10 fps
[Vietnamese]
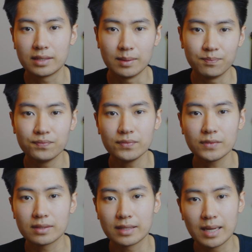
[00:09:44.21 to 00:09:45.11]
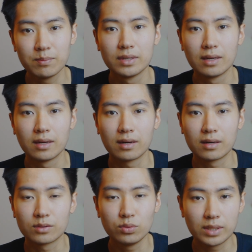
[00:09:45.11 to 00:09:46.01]
kiếm thêm
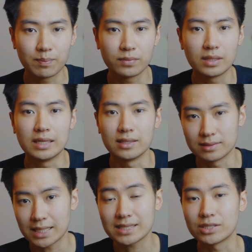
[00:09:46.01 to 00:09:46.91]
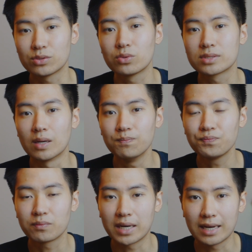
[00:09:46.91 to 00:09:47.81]
thu nhập để trang trải trong cuộc sống,
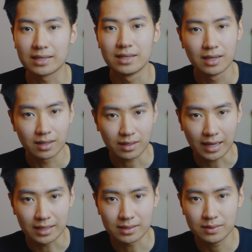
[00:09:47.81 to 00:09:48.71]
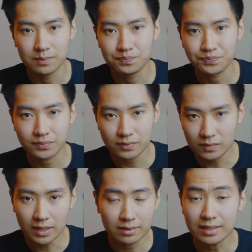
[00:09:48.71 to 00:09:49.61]
mà là cái
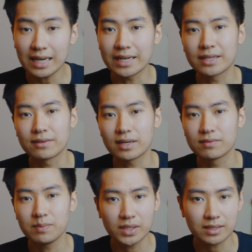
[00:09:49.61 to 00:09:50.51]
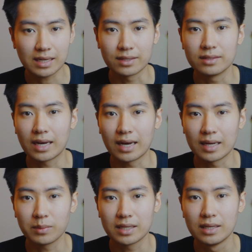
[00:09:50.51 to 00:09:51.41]
tất cả những cái va vấp, tất cả những
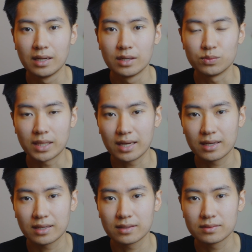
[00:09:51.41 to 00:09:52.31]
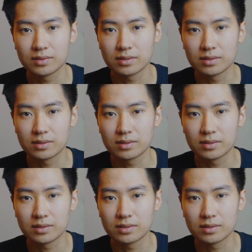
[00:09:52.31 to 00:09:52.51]
cái mà chúng ta